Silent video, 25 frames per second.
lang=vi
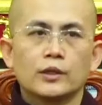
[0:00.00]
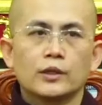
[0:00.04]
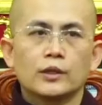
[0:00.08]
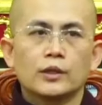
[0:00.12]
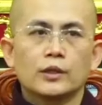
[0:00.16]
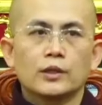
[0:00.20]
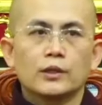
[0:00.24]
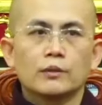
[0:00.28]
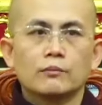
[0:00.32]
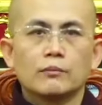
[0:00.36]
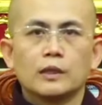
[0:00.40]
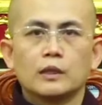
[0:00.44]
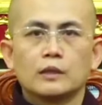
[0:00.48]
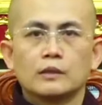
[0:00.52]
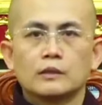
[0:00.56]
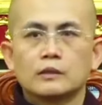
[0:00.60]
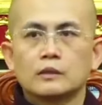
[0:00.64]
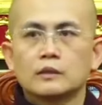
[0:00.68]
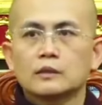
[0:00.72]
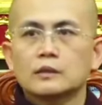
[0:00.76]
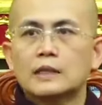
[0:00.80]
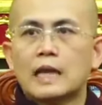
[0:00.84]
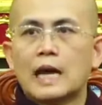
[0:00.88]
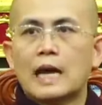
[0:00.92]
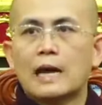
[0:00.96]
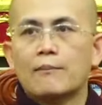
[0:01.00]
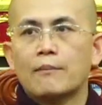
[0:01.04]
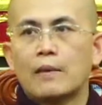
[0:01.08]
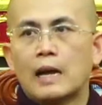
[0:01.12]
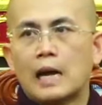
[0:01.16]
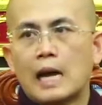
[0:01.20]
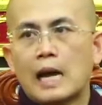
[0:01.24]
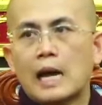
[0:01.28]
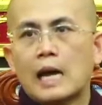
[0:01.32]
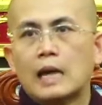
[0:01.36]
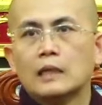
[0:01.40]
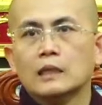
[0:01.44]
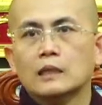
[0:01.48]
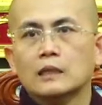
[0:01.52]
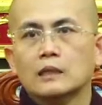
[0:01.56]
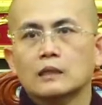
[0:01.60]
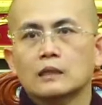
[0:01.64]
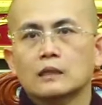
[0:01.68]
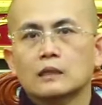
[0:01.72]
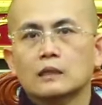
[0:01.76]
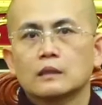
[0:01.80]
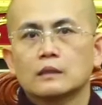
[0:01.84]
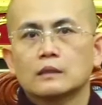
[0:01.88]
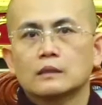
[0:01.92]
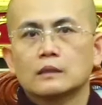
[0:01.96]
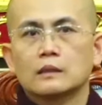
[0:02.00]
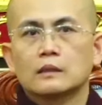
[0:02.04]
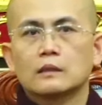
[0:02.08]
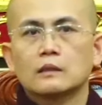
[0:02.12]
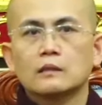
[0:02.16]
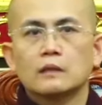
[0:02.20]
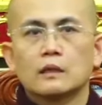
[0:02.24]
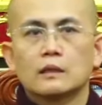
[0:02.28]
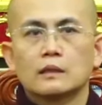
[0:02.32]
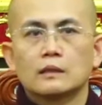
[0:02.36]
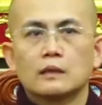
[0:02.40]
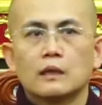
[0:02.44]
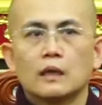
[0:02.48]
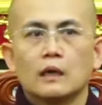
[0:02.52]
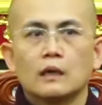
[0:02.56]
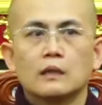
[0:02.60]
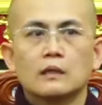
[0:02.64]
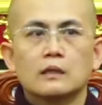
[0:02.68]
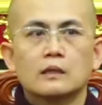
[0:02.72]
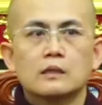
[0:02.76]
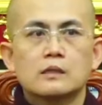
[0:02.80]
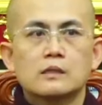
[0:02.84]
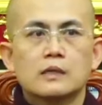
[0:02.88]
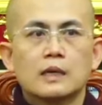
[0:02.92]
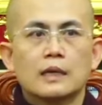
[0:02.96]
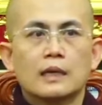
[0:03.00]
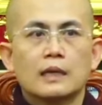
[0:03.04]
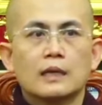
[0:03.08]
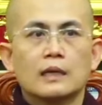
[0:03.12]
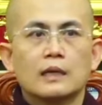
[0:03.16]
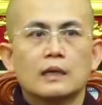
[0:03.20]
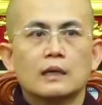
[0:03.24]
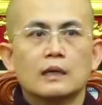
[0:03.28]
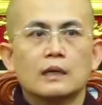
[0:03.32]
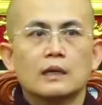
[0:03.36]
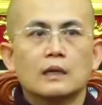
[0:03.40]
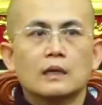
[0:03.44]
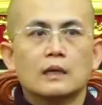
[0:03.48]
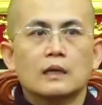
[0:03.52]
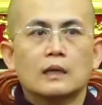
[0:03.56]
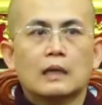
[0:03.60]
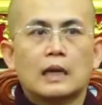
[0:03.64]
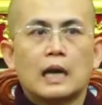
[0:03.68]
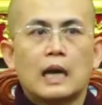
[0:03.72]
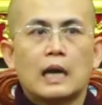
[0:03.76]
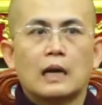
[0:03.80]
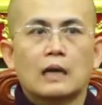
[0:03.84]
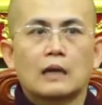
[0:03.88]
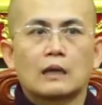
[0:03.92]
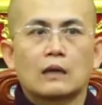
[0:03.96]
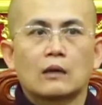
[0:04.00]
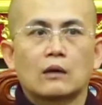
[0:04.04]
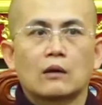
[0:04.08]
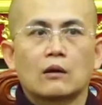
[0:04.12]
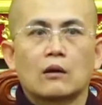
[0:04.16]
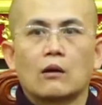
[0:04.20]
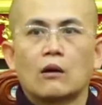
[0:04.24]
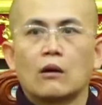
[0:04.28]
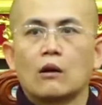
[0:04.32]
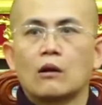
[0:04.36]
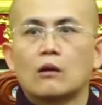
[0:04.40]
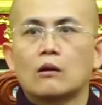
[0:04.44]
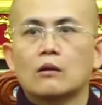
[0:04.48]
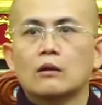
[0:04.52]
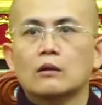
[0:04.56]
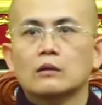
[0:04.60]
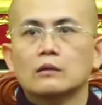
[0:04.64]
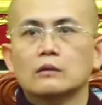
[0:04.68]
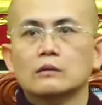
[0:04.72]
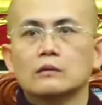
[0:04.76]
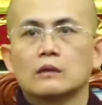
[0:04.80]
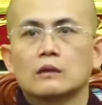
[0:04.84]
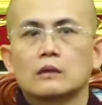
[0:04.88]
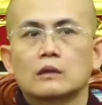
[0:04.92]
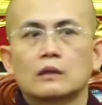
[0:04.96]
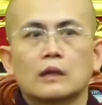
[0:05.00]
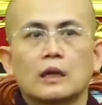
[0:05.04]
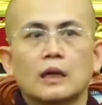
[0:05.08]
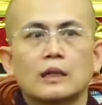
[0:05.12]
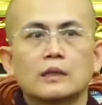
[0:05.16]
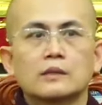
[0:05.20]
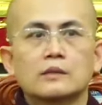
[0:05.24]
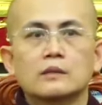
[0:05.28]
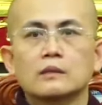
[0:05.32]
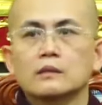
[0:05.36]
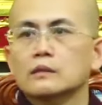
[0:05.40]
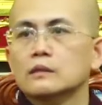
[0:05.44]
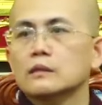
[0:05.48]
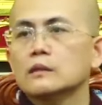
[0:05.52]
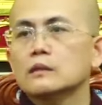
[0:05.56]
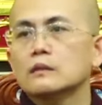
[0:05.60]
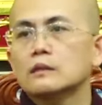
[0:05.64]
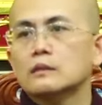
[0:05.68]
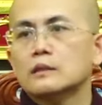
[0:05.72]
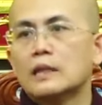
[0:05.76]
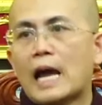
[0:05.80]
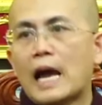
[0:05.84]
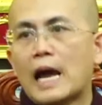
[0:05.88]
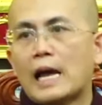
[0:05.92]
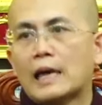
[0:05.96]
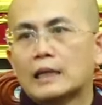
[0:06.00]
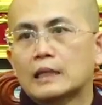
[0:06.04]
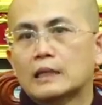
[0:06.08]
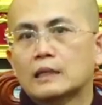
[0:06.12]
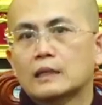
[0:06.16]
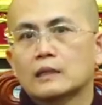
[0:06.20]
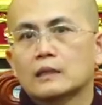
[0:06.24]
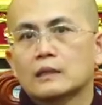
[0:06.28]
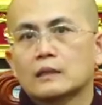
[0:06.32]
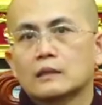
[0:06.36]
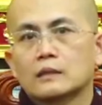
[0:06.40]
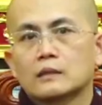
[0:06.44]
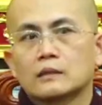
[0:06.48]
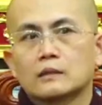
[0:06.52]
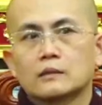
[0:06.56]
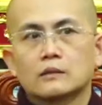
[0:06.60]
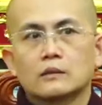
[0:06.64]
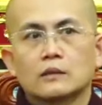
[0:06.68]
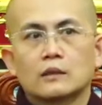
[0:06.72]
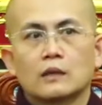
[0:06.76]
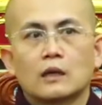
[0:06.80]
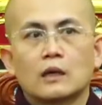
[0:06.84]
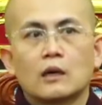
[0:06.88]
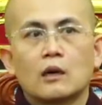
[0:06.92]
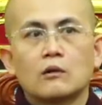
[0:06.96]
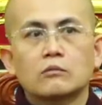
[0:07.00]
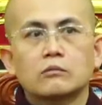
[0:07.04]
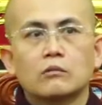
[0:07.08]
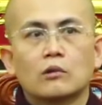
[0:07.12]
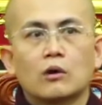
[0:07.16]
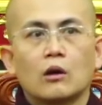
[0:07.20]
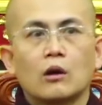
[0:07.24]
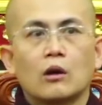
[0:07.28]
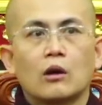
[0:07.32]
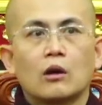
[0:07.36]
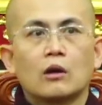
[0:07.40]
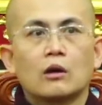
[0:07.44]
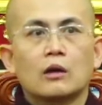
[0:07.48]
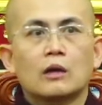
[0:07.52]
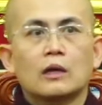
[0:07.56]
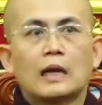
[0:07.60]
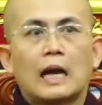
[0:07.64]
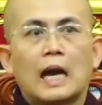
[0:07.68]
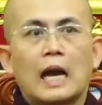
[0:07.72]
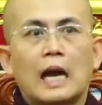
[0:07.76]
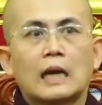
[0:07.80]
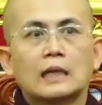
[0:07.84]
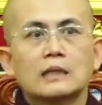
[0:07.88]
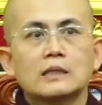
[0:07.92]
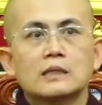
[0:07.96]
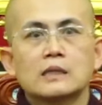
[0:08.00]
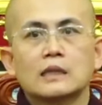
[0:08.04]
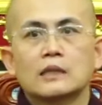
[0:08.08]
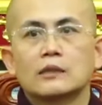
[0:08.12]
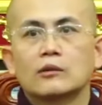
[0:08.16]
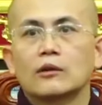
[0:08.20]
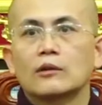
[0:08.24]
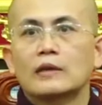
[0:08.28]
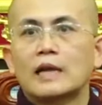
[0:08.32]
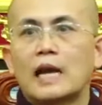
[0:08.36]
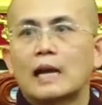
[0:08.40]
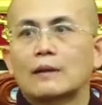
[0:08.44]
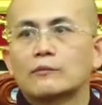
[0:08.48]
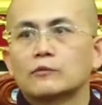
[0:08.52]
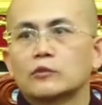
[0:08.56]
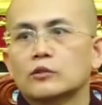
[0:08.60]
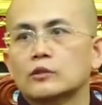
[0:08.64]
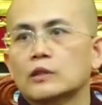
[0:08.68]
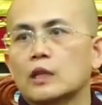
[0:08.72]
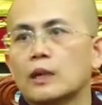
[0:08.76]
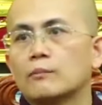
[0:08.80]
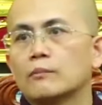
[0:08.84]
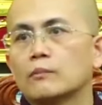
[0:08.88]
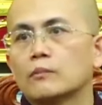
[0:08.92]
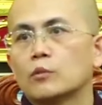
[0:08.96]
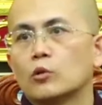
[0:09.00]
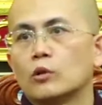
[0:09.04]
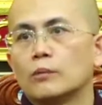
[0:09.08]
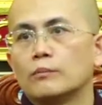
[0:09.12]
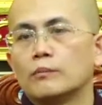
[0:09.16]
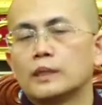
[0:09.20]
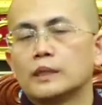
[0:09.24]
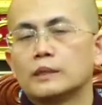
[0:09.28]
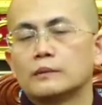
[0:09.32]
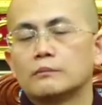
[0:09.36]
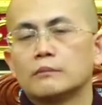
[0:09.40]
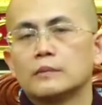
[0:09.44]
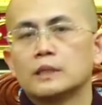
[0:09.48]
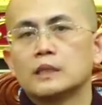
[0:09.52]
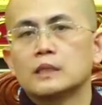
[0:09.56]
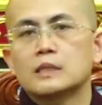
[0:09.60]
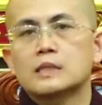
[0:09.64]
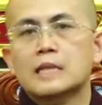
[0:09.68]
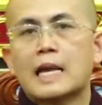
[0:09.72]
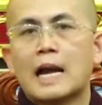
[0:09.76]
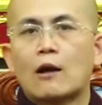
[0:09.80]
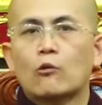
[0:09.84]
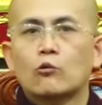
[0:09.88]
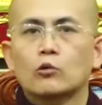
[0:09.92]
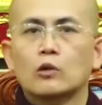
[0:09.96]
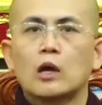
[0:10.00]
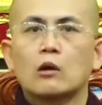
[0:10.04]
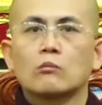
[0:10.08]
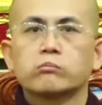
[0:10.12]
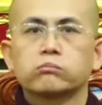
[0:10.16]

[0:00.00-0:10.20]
bởi những tham ái thì người đấy sẽ càng có được cái sự tự tại không có cái gì nó làm cho tâm của mình bị dao động